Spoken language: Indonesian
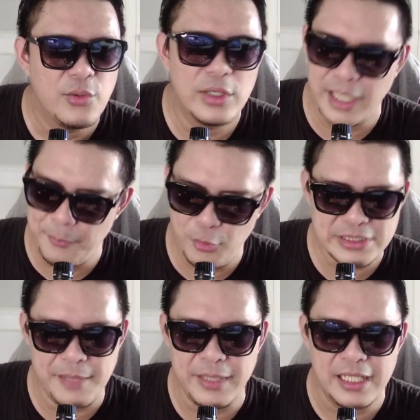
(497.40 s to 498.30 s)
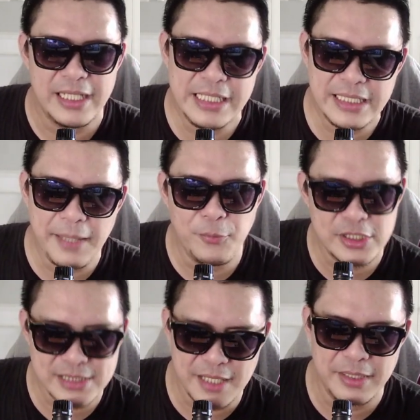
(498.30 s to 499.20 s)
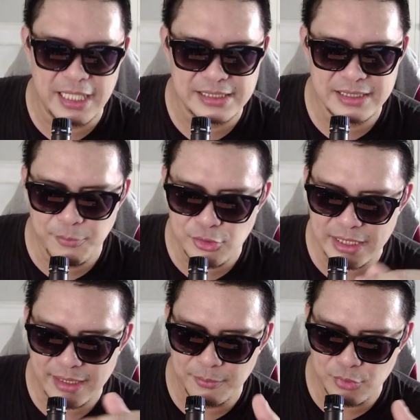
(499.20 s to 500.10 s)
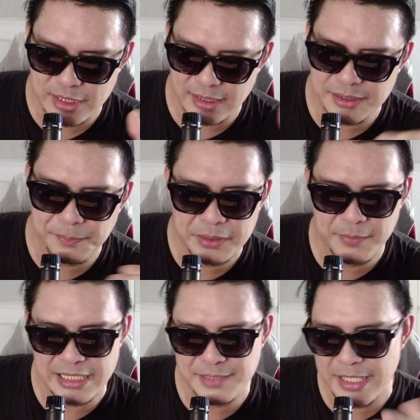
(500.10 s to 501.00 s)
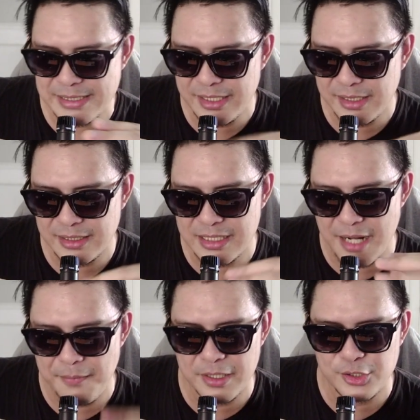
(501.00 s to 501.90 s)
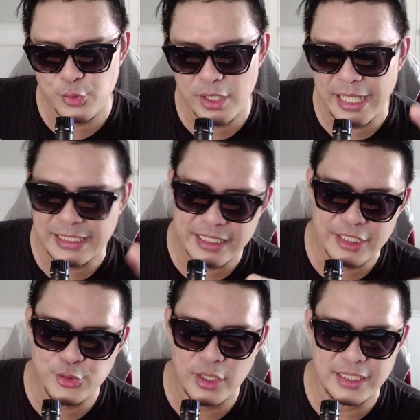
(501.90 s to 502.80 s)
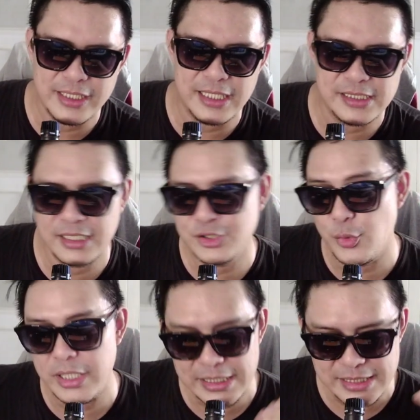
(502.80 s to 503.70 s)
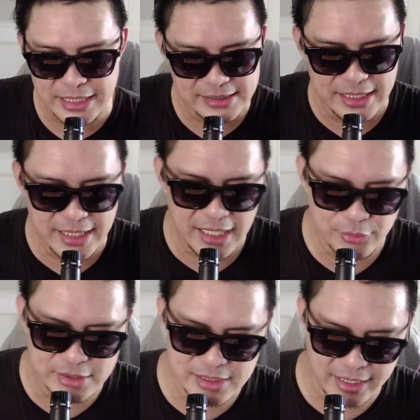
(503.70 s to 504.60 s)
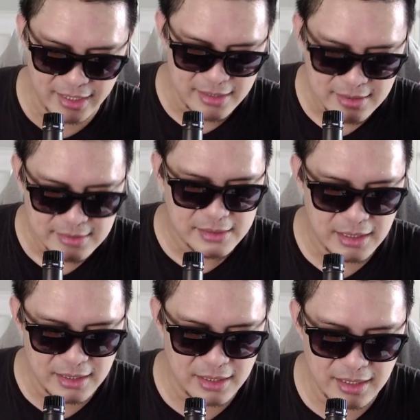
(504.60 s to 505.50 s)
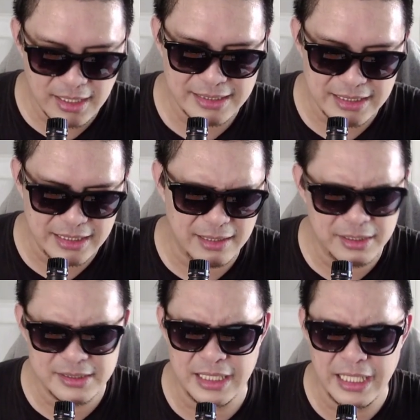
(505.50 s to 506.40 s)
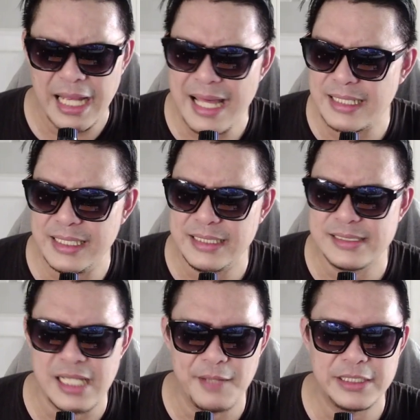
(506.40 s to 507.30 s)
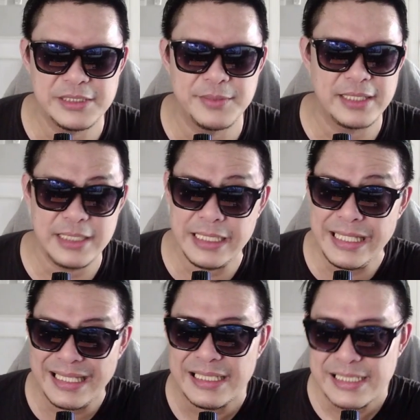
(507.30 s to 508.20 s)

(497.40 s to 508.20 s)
Oh tempo yang stabil. Ini temponya stabil guys. Ini musik musik cepat guys. Biasanya drummer suka energi suka ini guys. Kecuali dia sering sticking atau nggak sering uh, latih sering lari segala macam guys. Ini